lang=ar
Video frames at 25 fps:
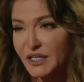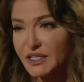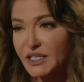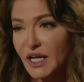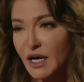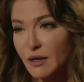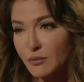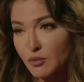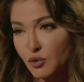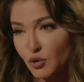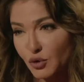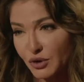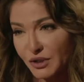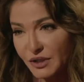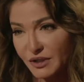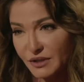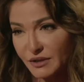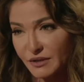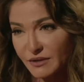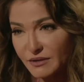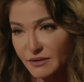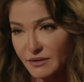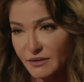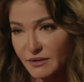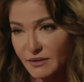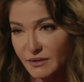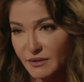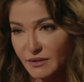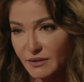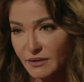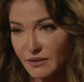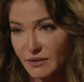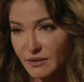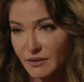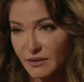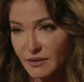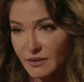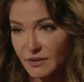وقد ابوكي
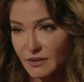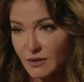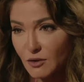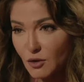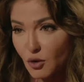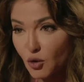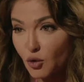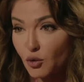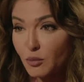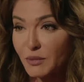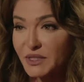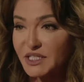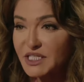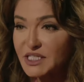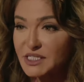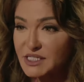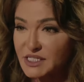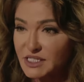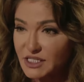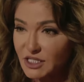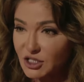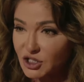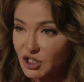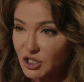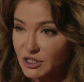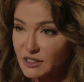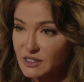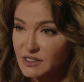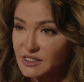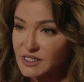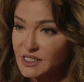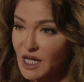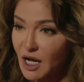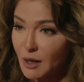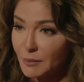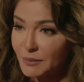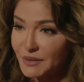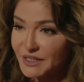وما تنسيش ان
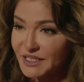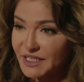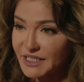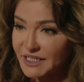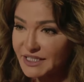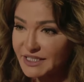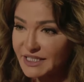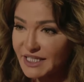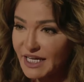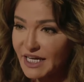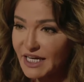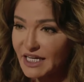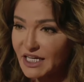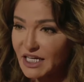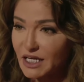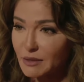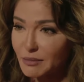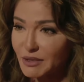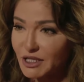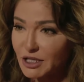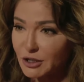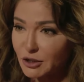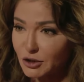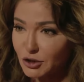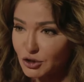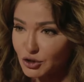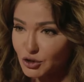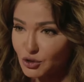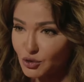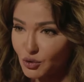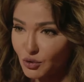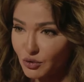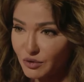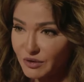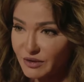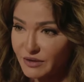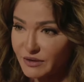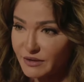صاحبتك دي هي اللي جابت لك
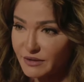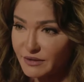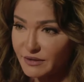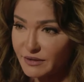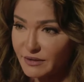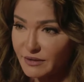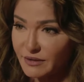الشغل